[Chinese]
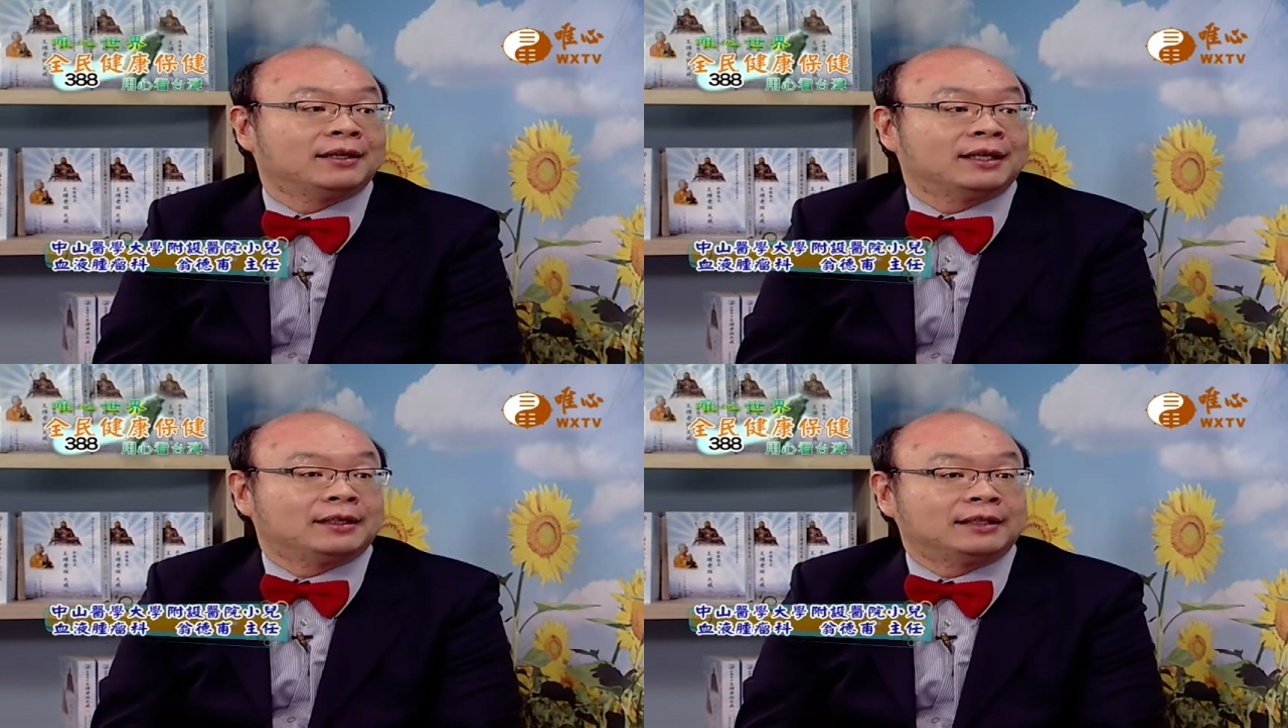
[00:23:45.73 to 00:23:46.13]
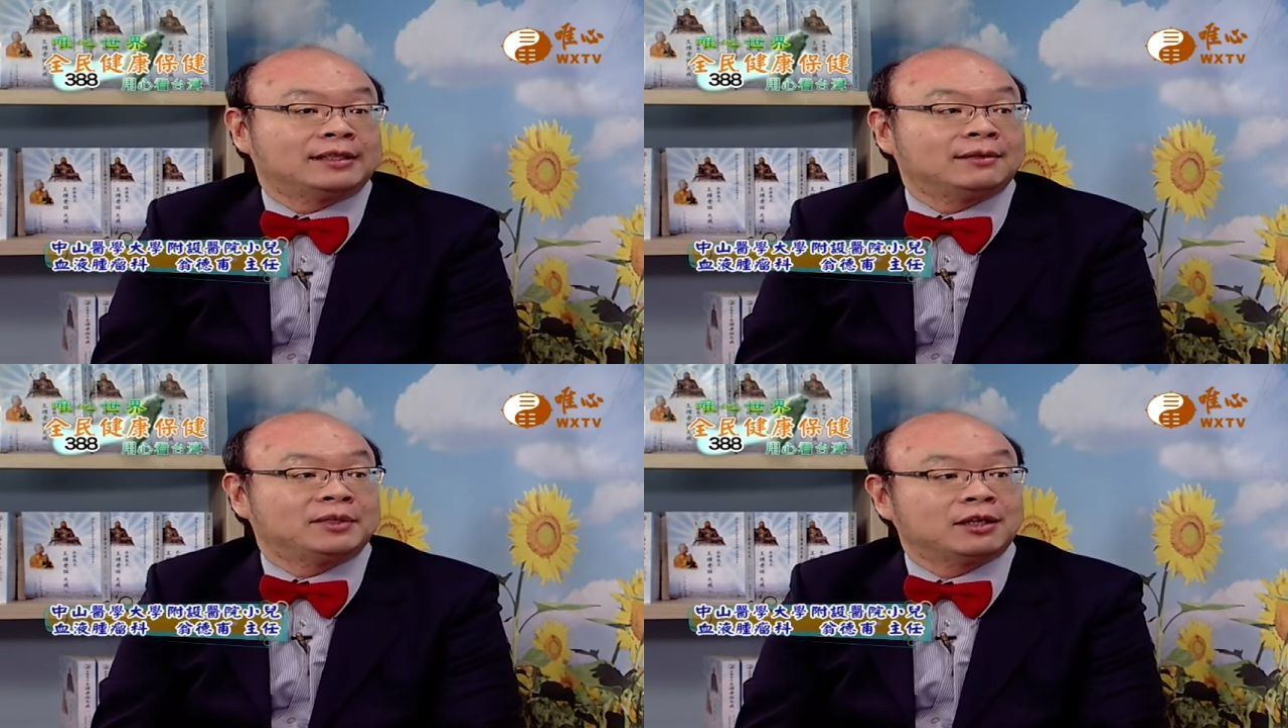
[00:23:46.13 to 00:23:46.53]
啊啊！但
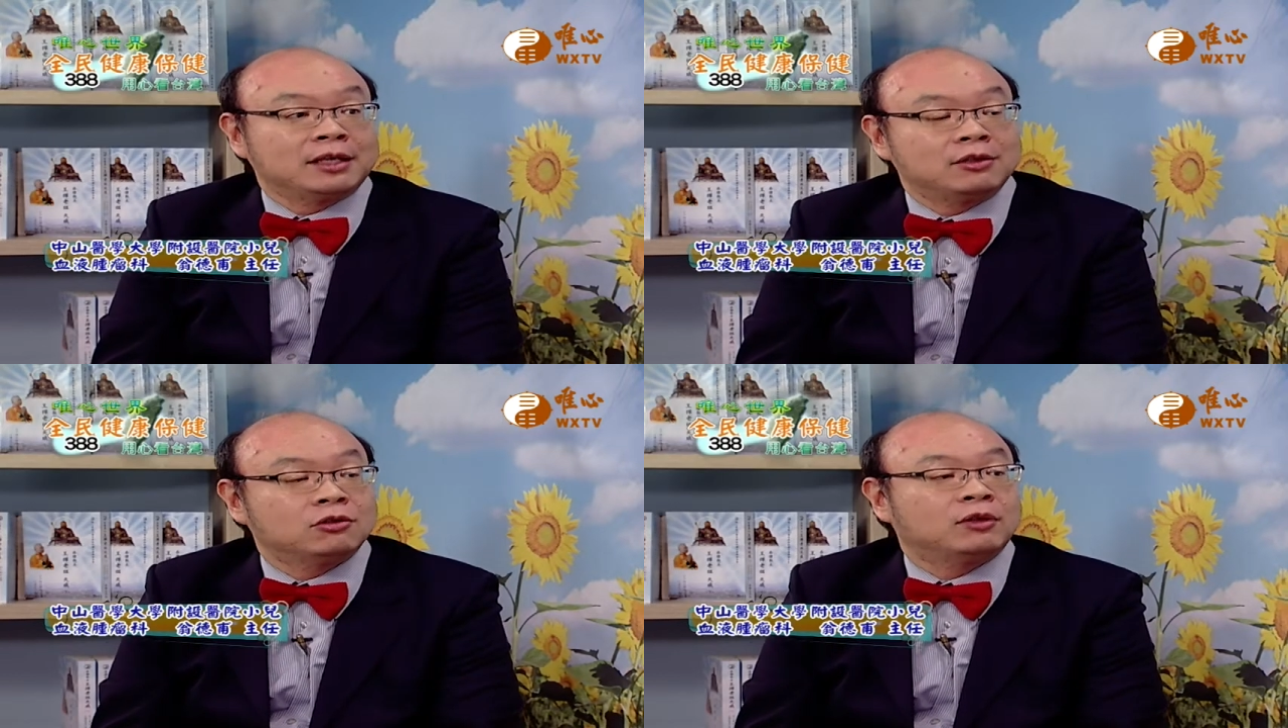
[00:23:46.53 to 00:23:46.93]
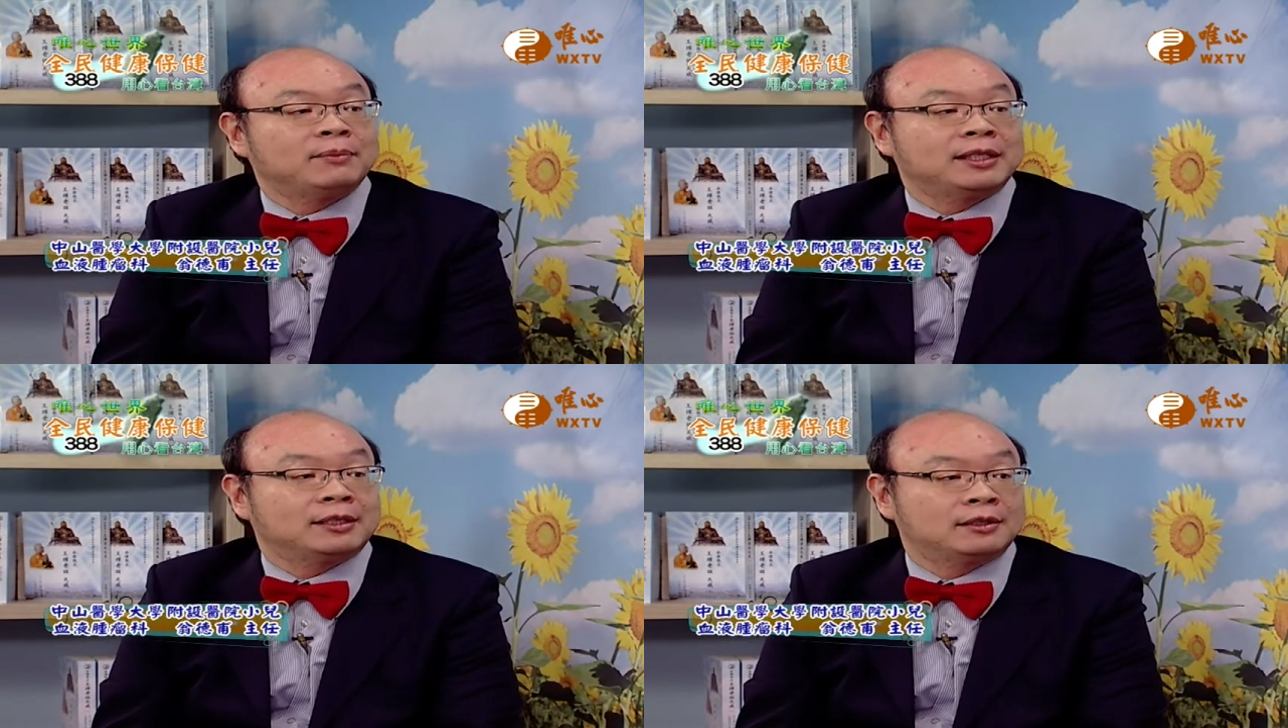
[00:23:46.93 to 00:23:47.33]
是比较严重会
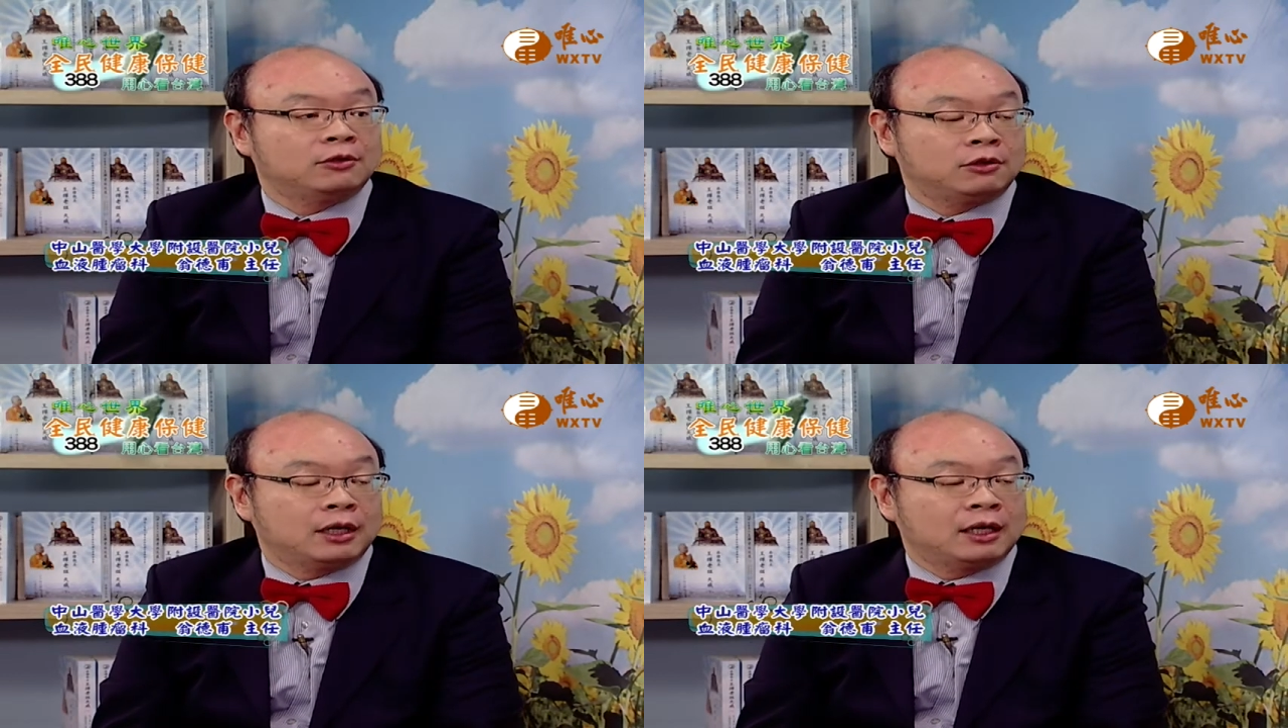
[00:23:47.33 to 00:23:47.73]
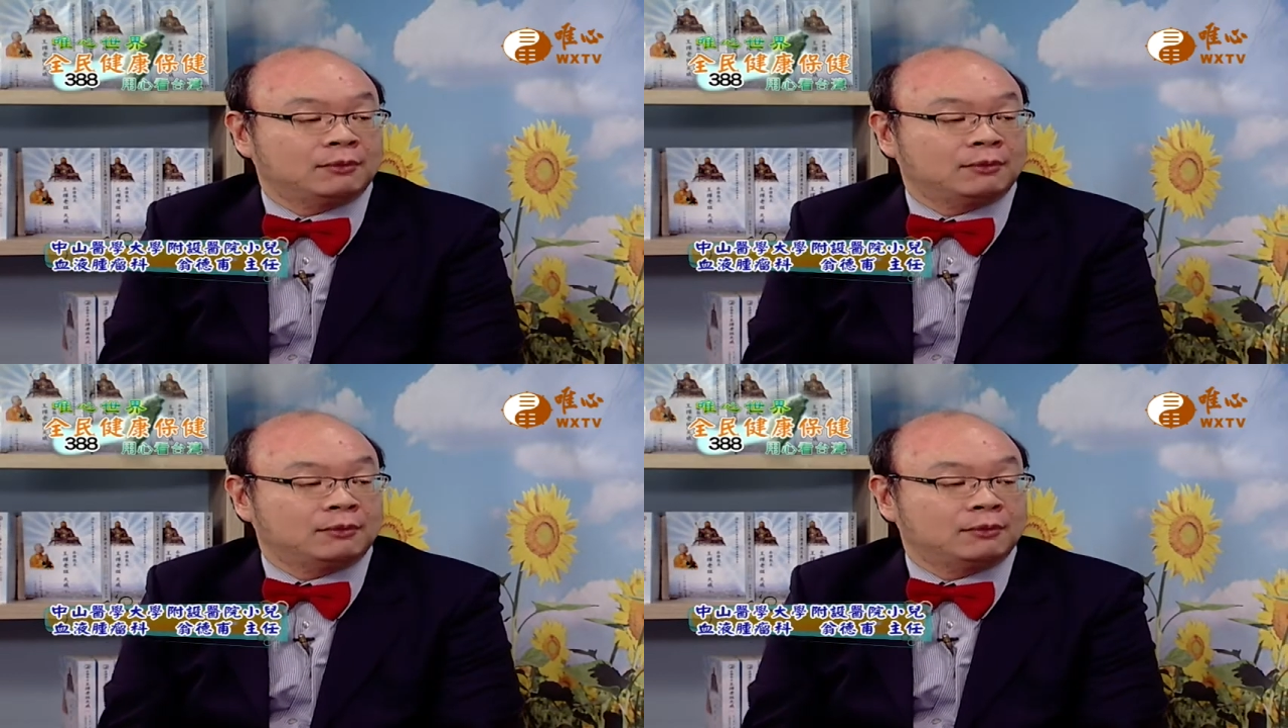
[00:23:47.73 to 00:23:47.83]
变成是。